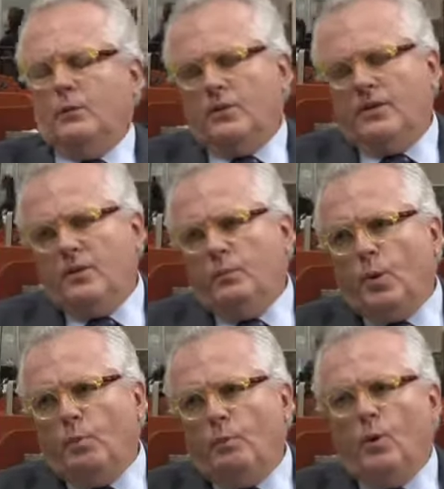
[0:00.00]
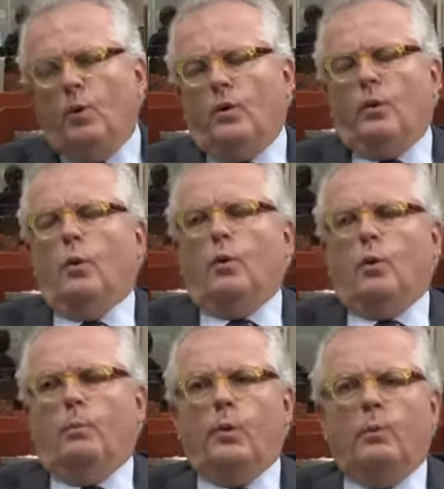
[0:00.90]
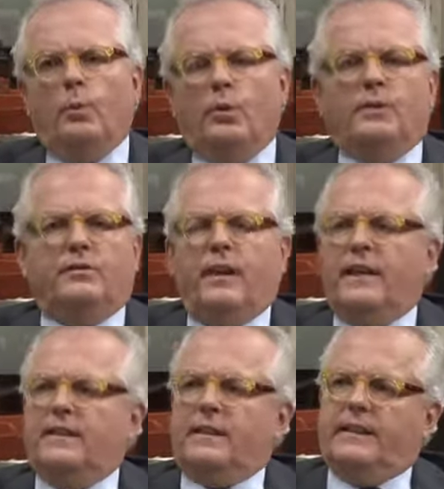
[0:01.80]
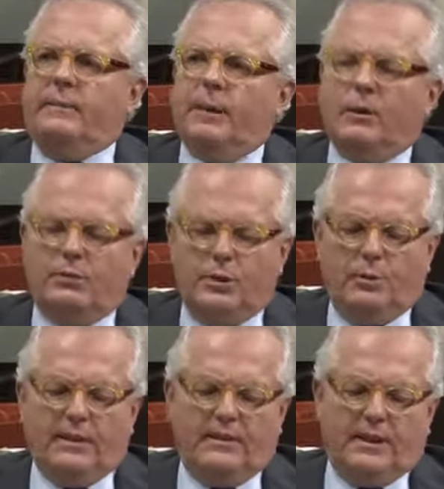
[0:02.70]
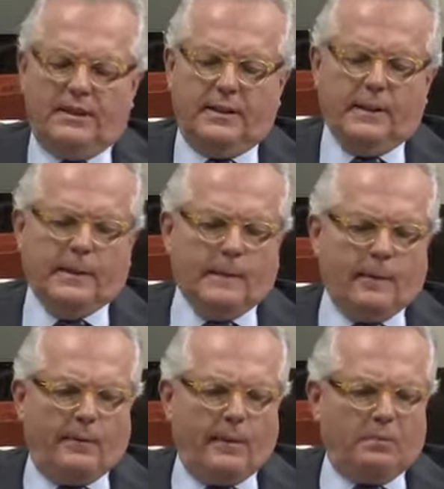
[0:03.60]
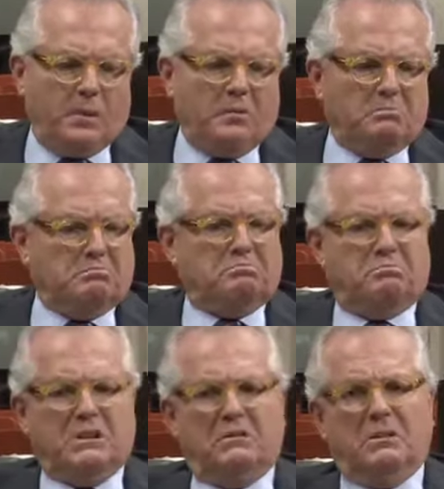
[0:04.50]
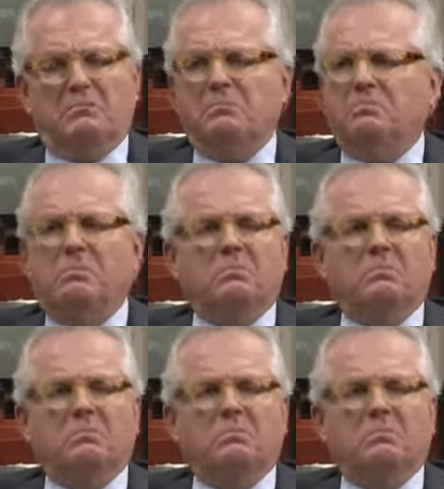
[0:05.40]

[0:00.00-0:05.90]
torcida poupou, ou, ou poupou de Vaz, até aplaudiu bastante. Filipão não. Aliás, a,